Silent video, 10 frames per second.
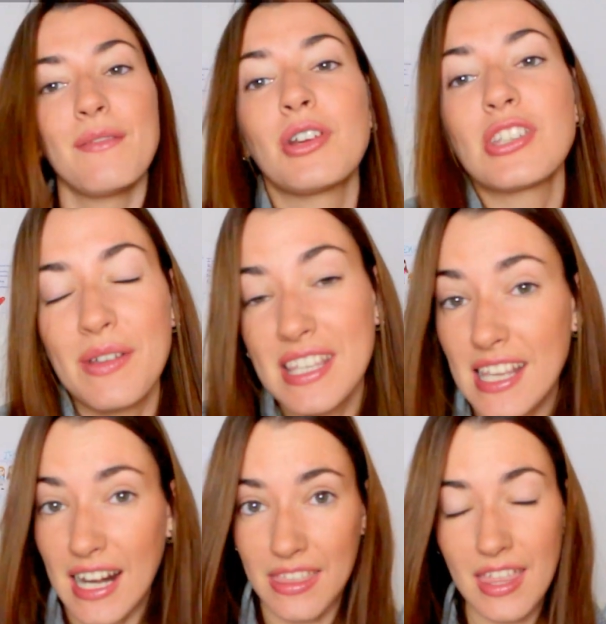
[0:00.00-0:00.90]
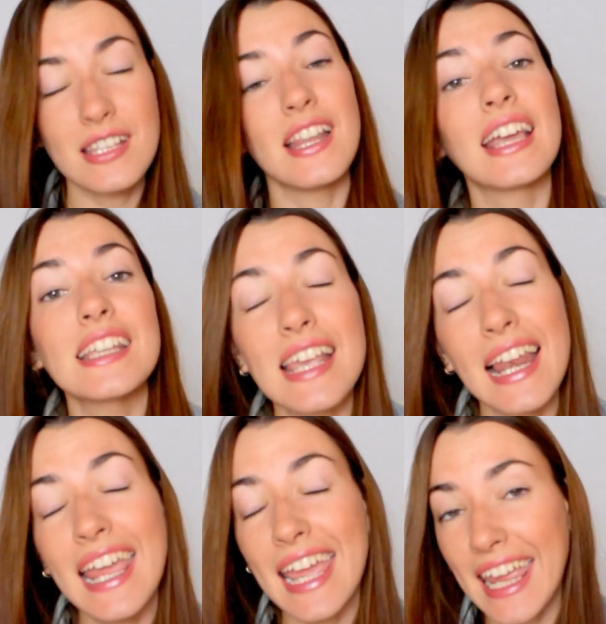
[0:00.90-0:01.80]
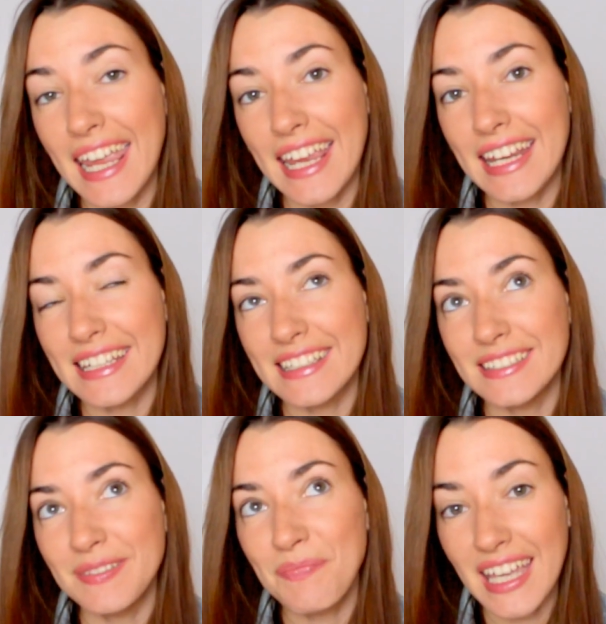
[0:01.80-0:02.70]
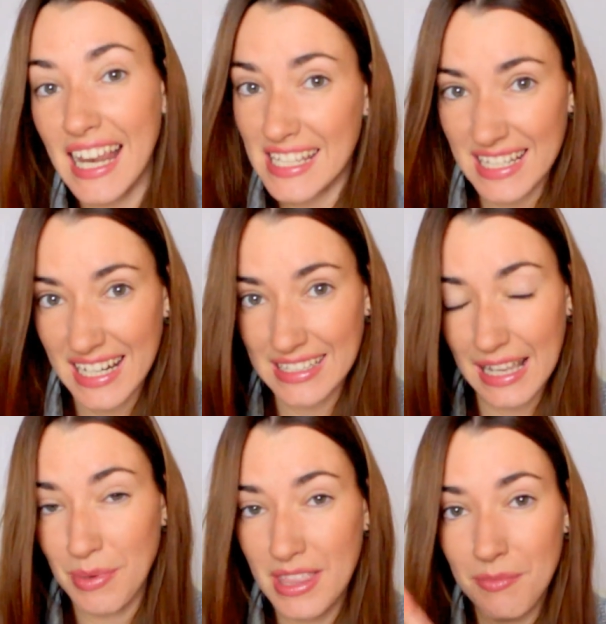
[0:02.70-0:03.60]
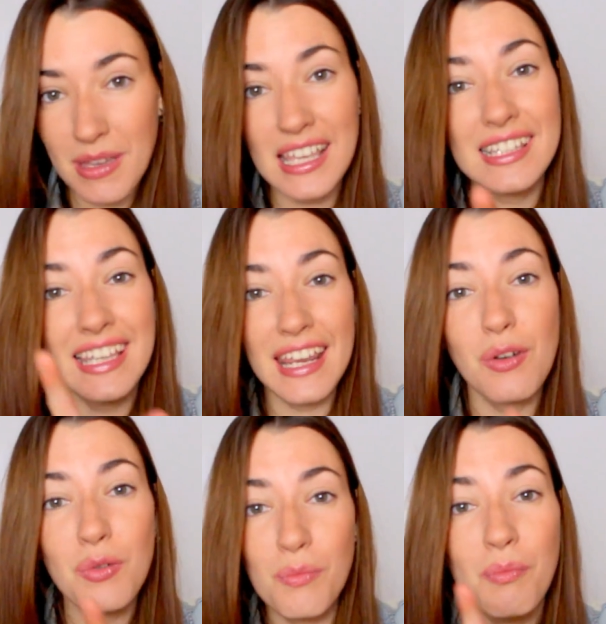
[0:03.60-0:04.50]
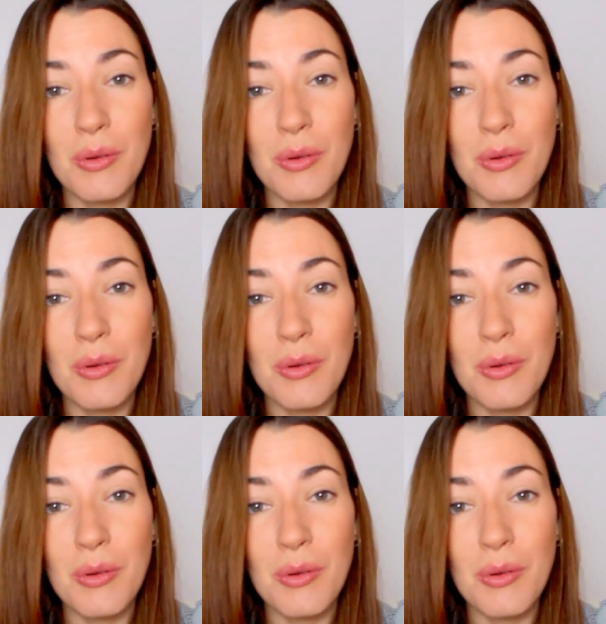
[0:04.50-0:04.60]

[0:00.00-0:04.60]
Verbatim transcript: Bueno, ¿sabéis esa raza? Es la que sale en, en La Sirenita El príncipe Eric tiene un